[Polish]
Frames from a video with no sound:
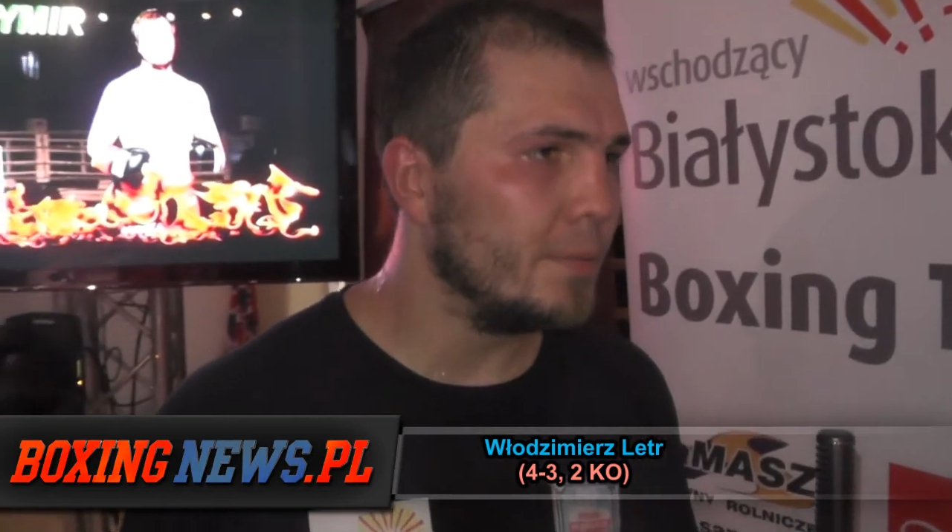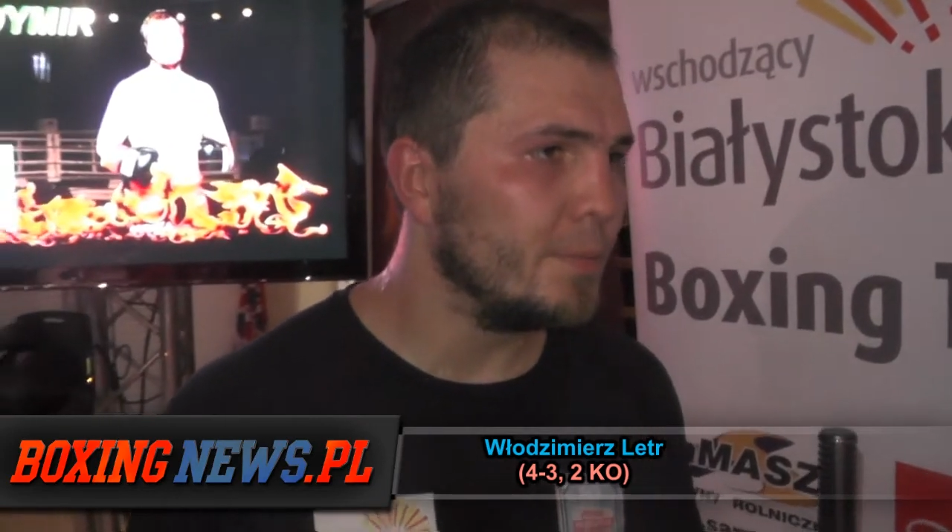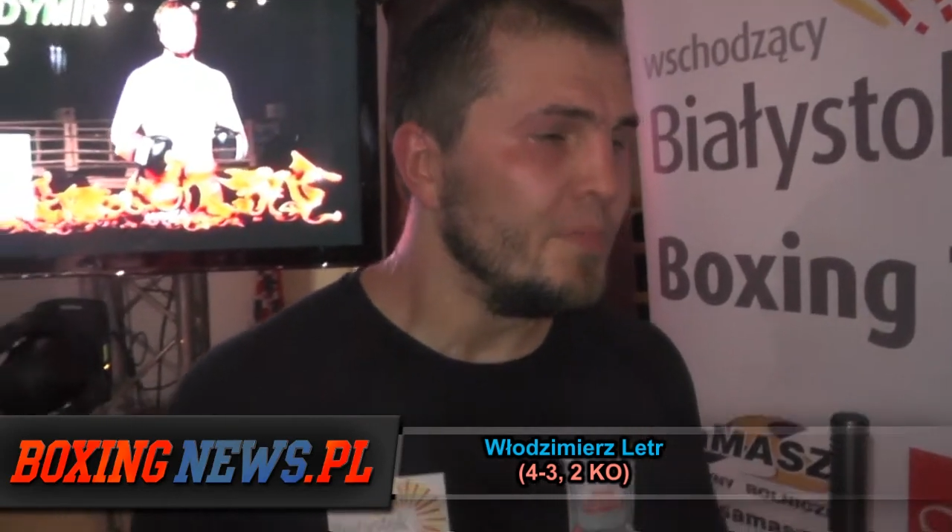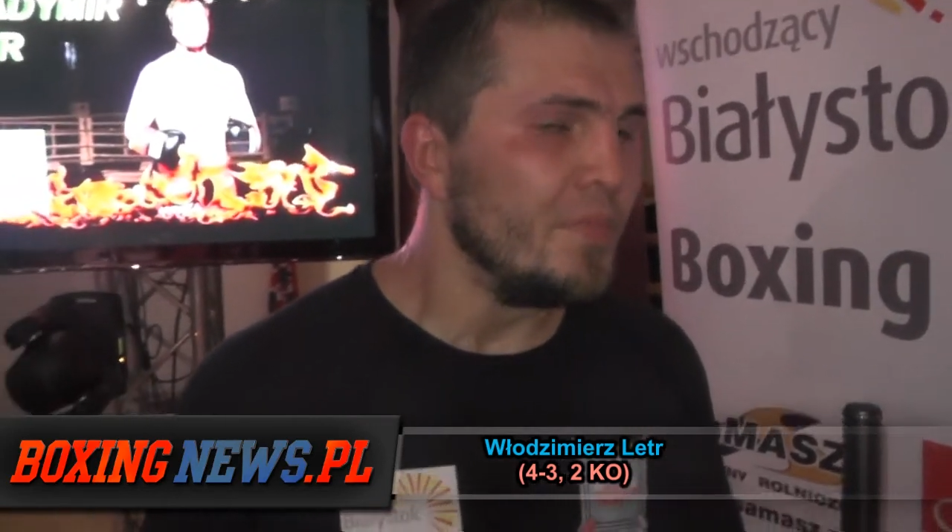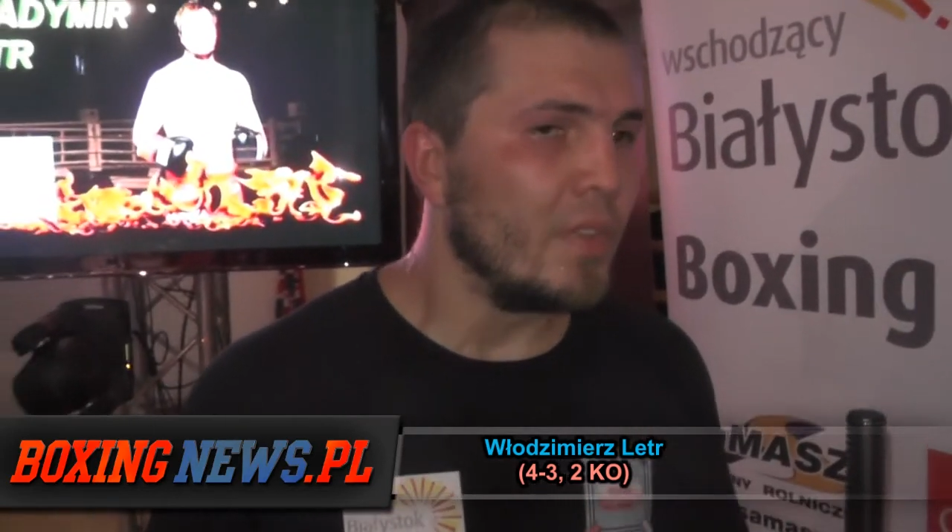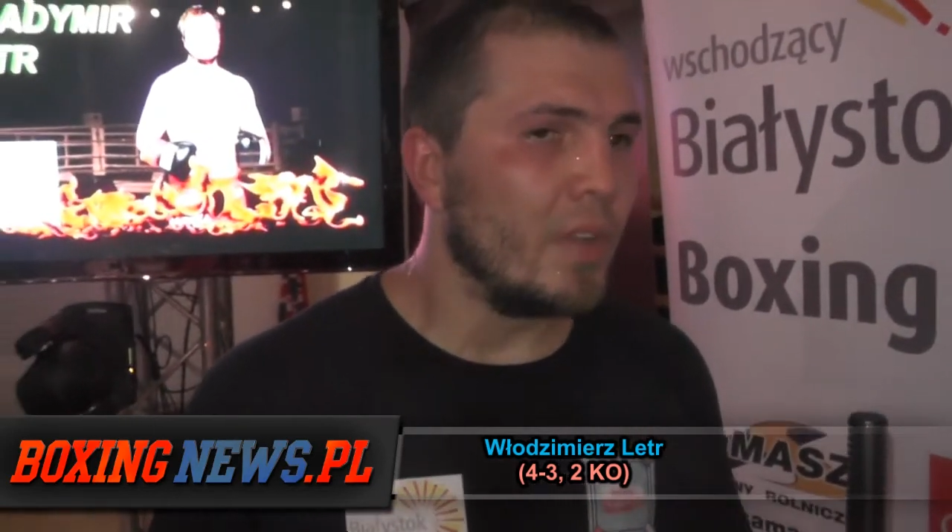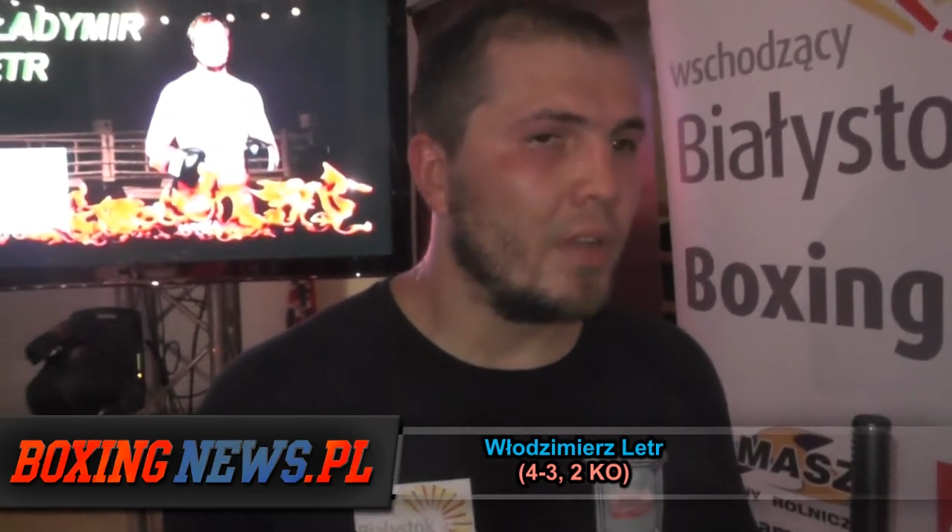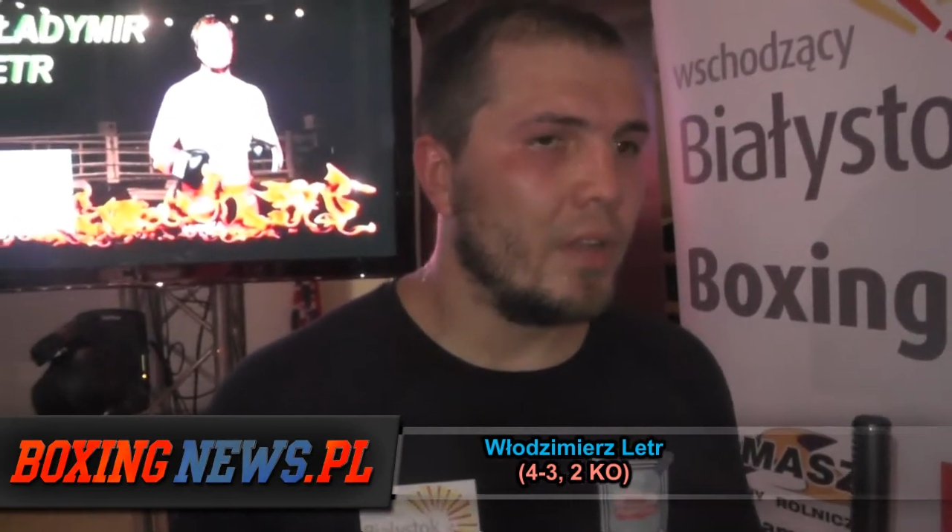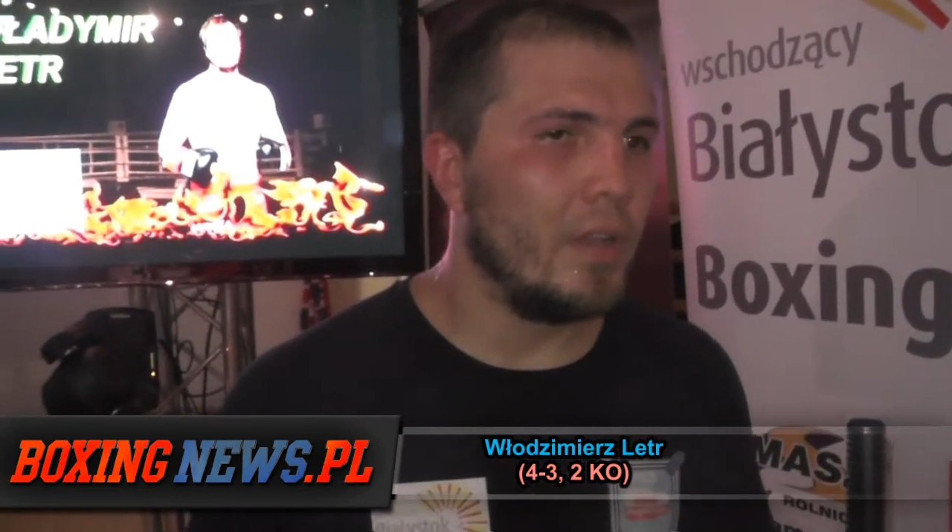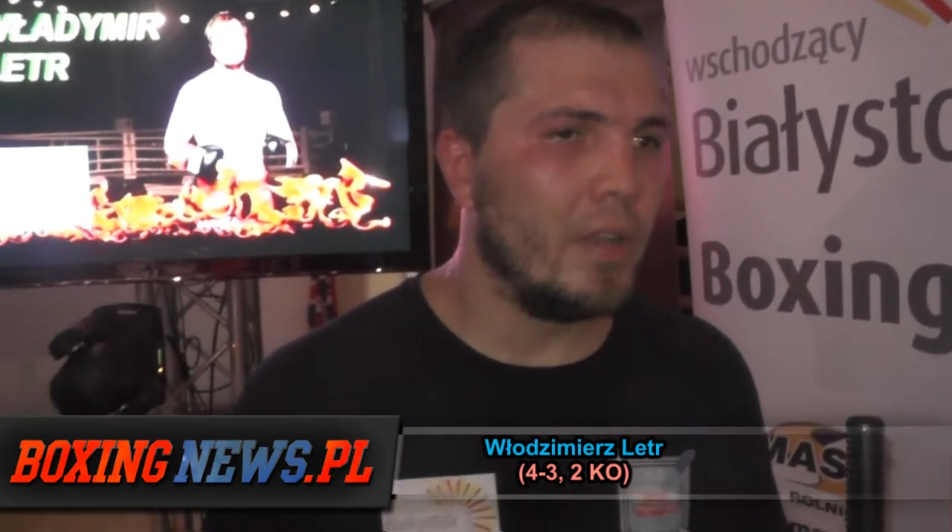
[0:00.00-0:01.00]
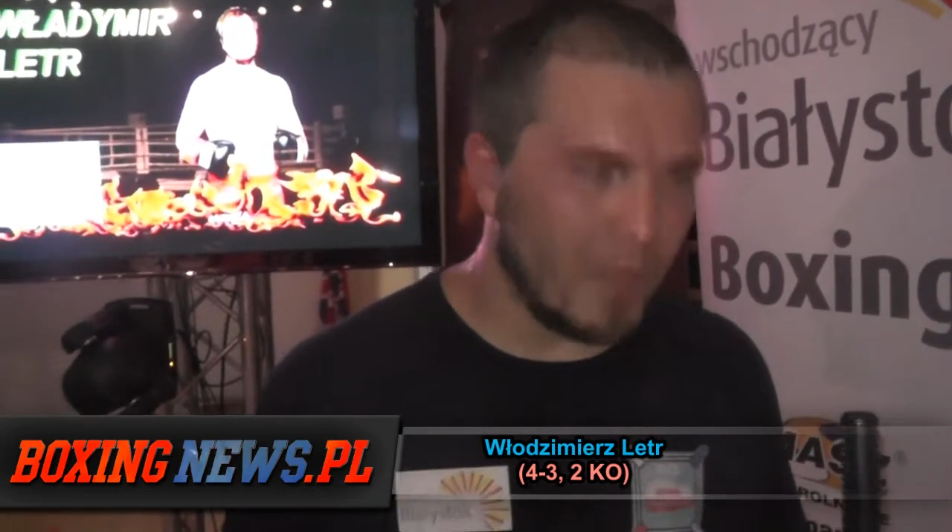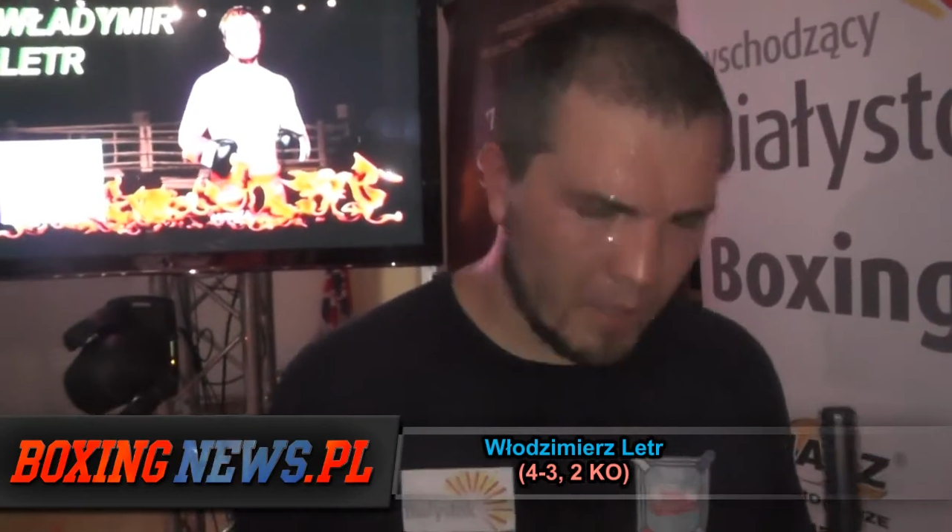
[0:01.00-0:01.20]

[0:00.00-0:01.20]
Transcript: były poniżej pasa.